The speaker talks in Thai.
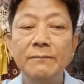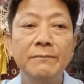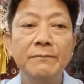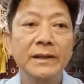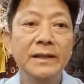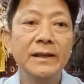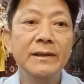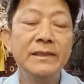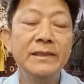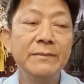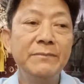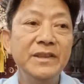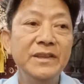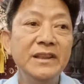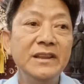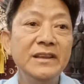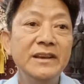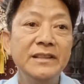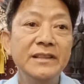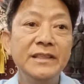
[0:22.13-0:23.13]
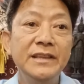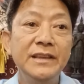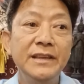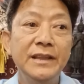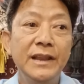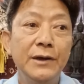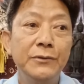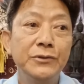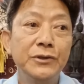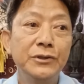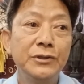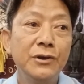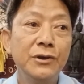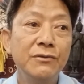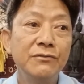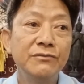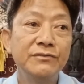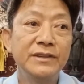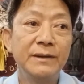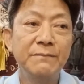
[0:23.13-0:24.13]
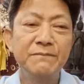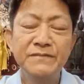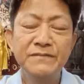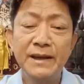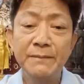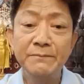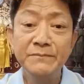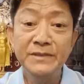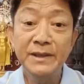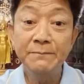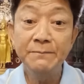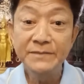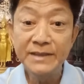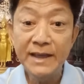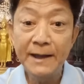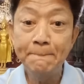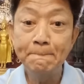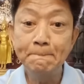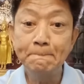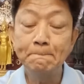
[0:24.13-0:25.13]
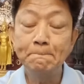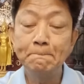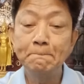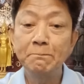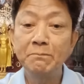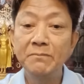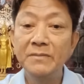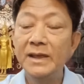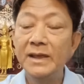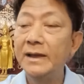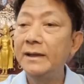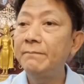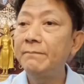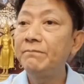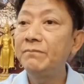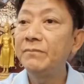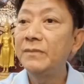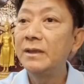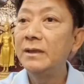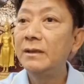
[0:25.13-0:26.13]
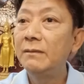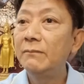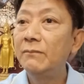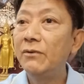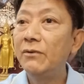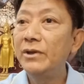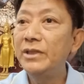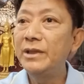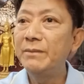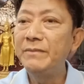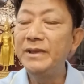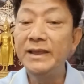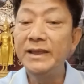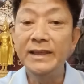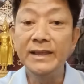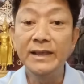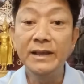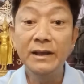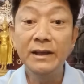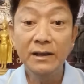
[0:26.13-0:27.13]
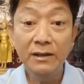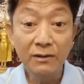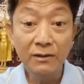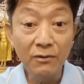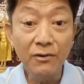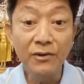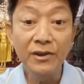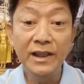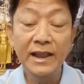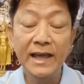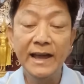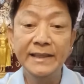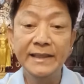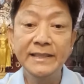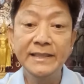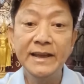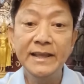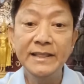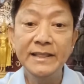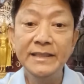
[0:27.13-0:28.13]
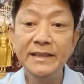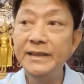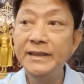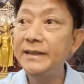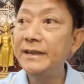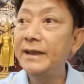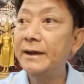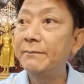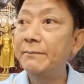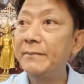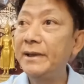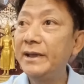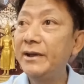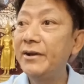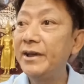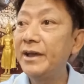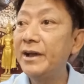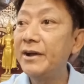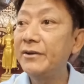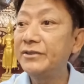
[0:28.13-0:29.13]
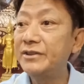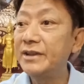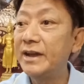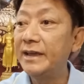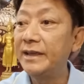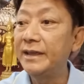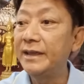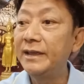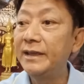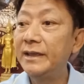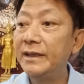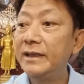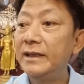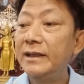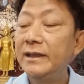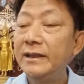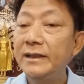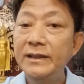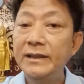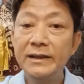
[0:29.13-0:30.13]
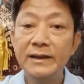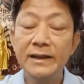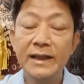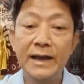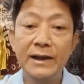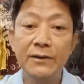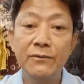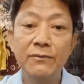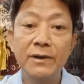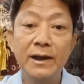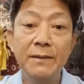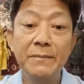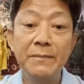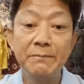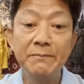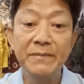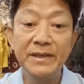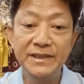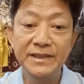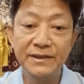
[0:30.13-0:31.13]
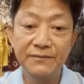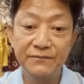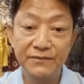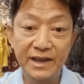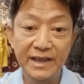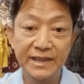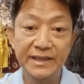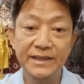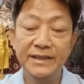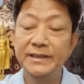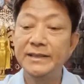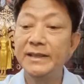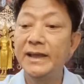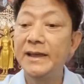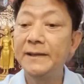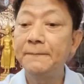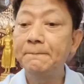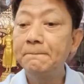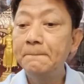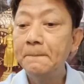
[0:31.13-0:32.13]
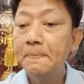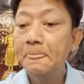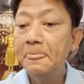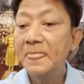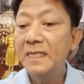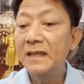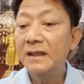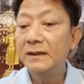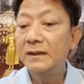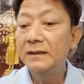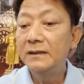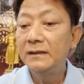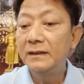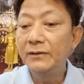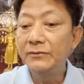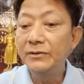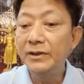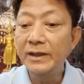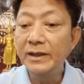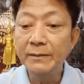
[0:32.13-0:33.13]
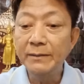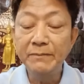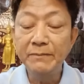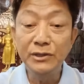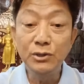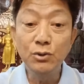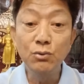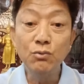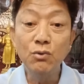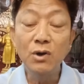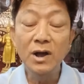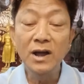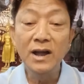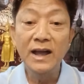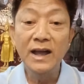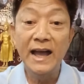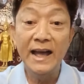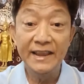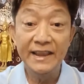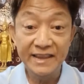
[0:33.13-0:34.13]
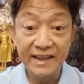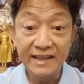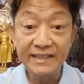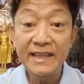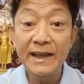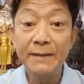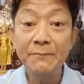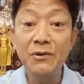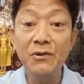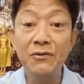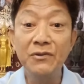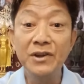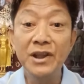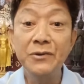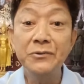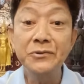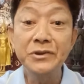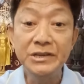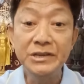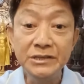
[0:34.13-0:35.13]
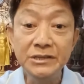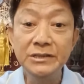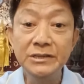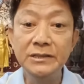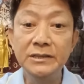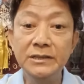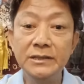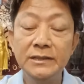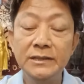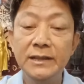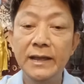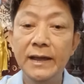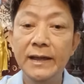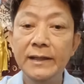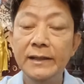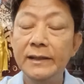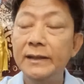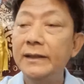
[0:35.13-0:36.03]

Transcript: มันก็จะมีเรื่องที่เราจะต้องซ้ำๆย้ำๆนะเพราะว่ายังมีอีกคนหลายท่านที่ยังไม่ค่อยเข้าใจเรื่องราวว่ามันเป็นอย่างไรนะเราจะมาทวงอารยธรรมของเราคืนนะ